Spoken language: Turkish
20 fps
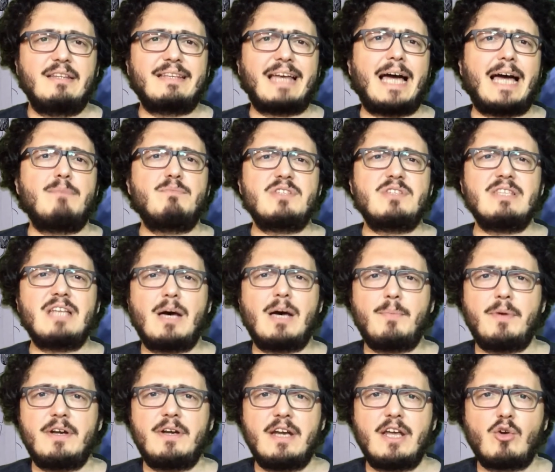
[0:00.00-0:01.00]
Times'in
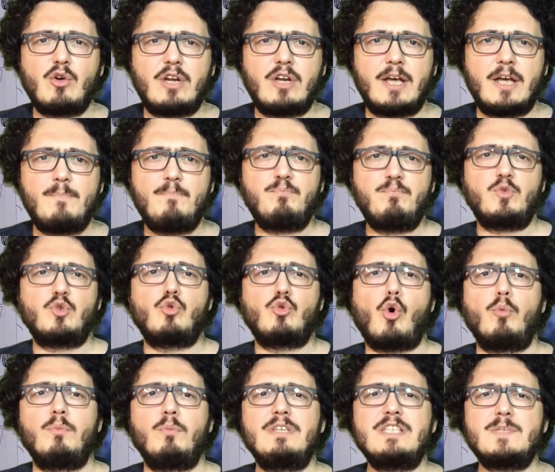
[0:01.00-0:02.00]
haberine göre
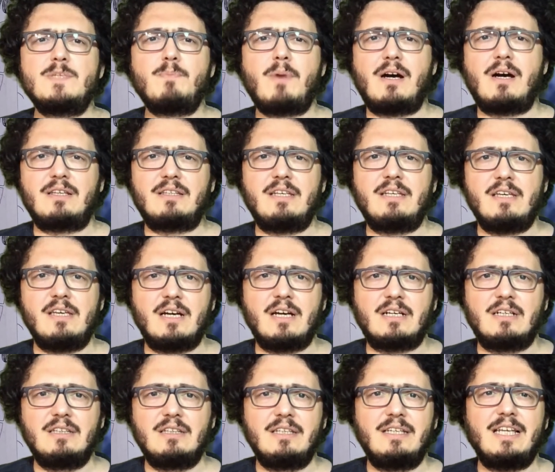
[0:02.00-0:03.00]
Komünist Parti'ye
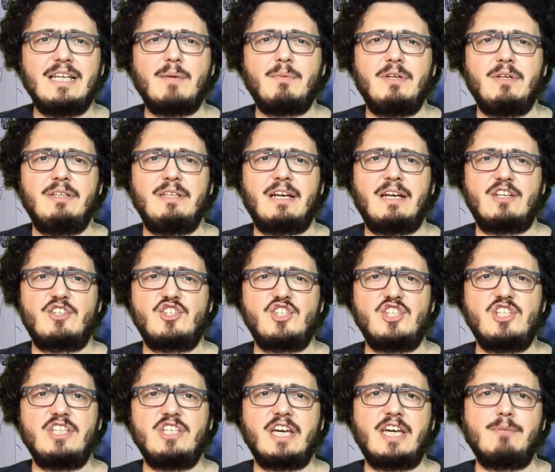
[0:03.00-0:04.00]
yakınlığıyla bilinen
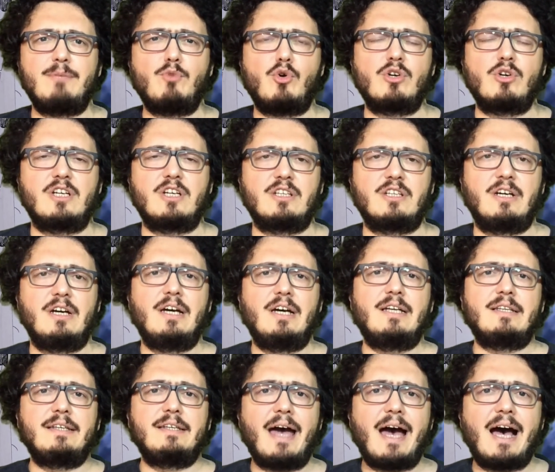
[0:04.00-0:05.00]
Çin yayım organı
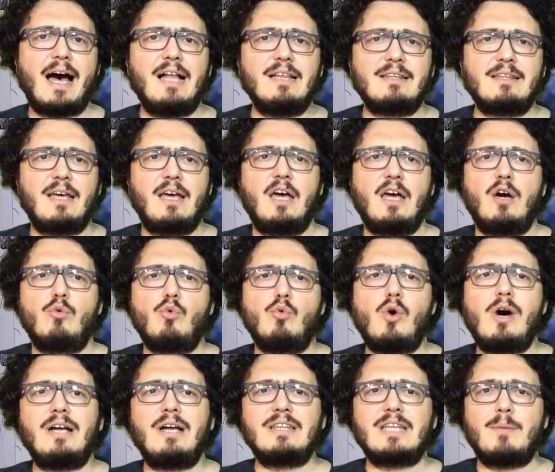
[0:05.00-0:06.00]
The Health,
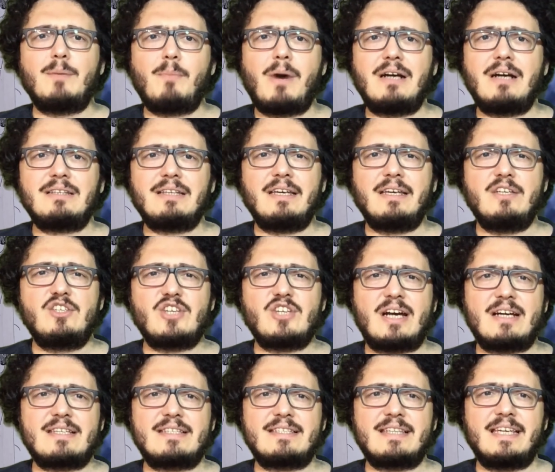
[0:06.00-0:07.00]
Wuhan'da Mart ayı
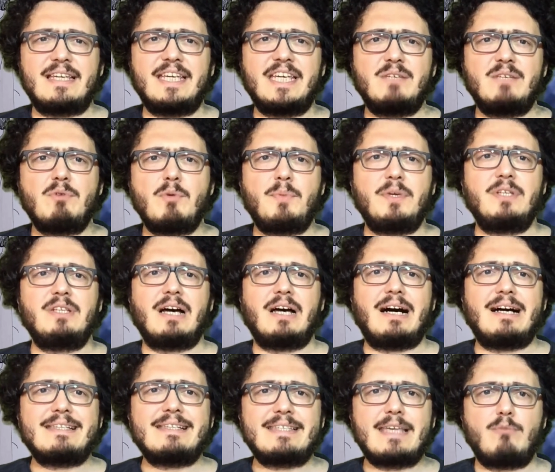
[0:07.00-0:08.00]
içerisinde 20 bin
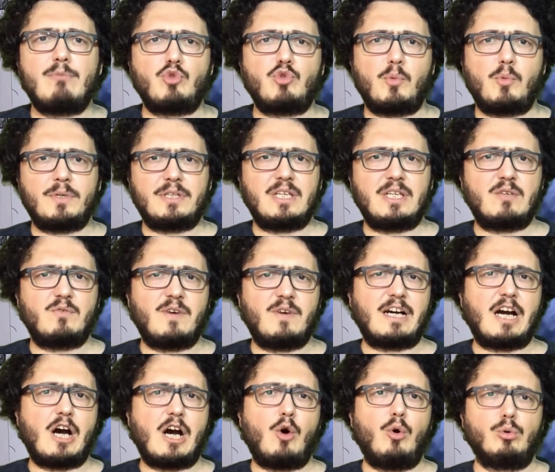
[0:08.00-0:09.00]
asemptomatik
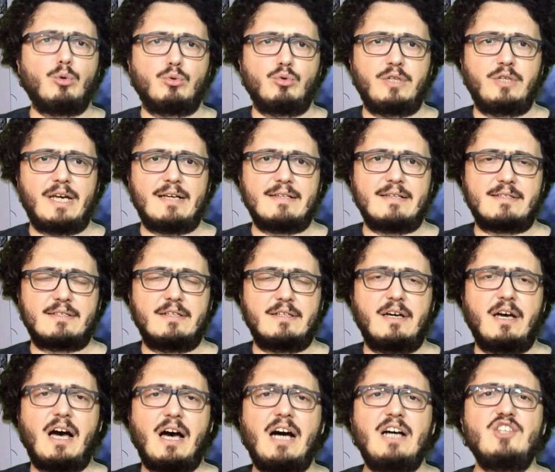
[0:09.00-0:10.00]
vaka olduğunu yazdı.
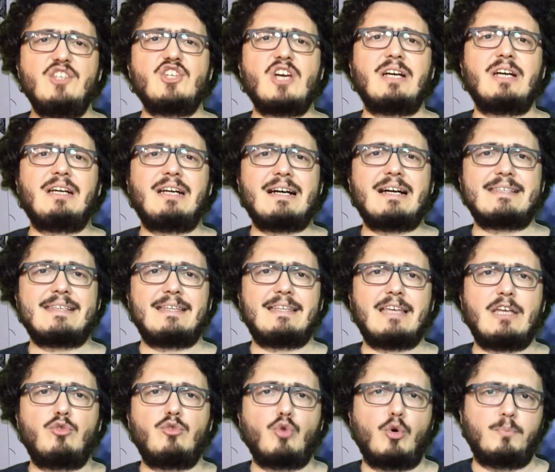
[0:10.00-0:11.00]
Ancak
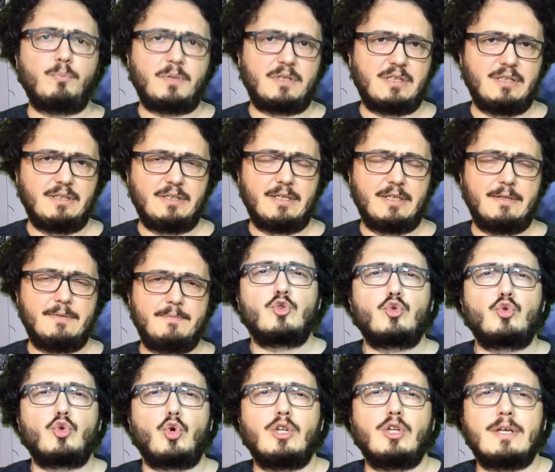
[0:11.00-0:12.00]
gazete toplatıldı.
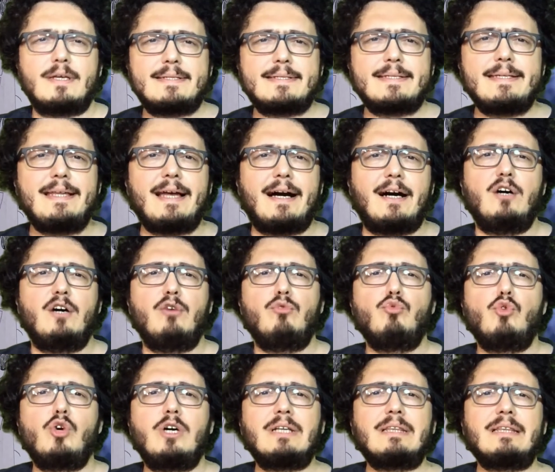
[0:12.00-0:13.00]
Dolayısıyla
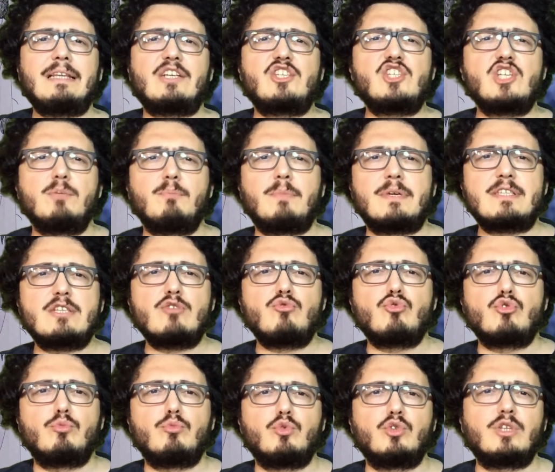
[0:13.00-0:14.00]
Wuhan'ın
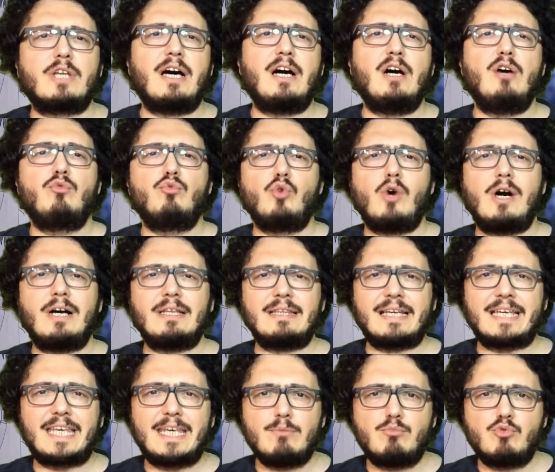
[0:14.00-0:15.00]
açılması durumunda
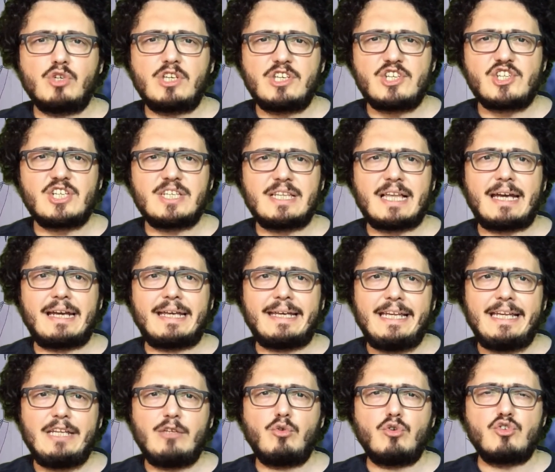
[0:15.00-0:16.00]
Wuhan'daki bu kişiler
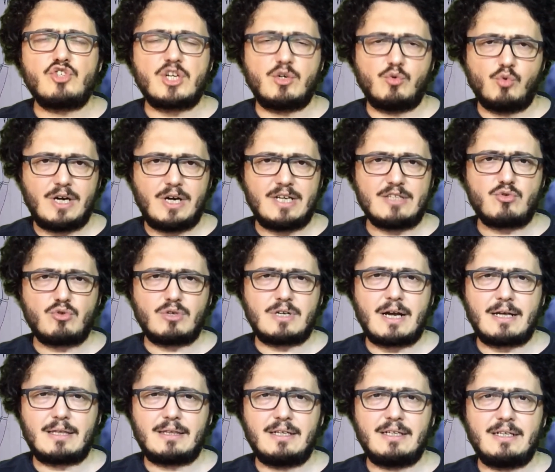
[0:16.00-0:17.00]
ilk önce Wuhan
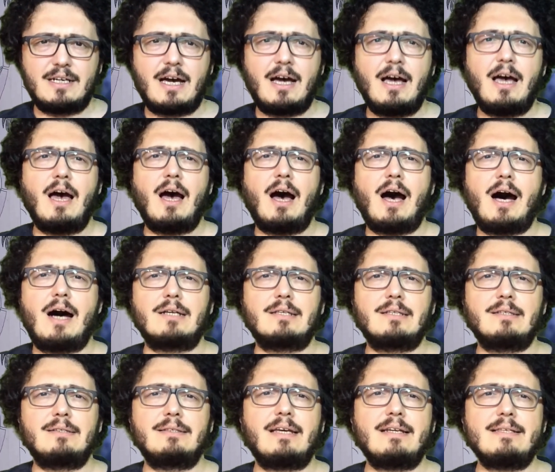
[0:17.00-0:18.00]
sokaklarına
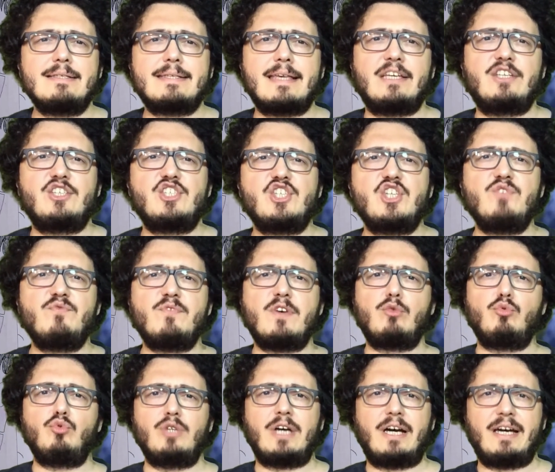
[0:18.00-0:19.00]
ardından ise Çin
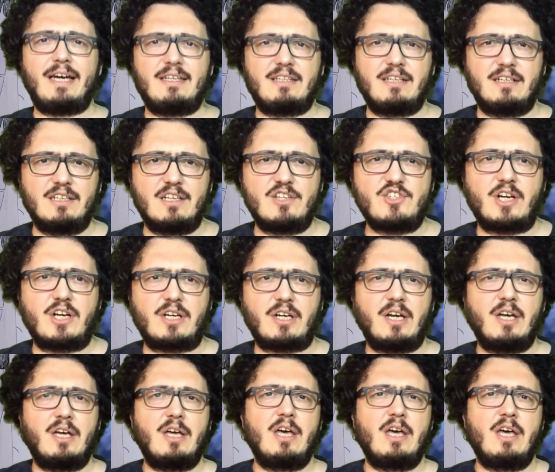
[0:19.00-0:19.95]
ve dünyaya dağılacak.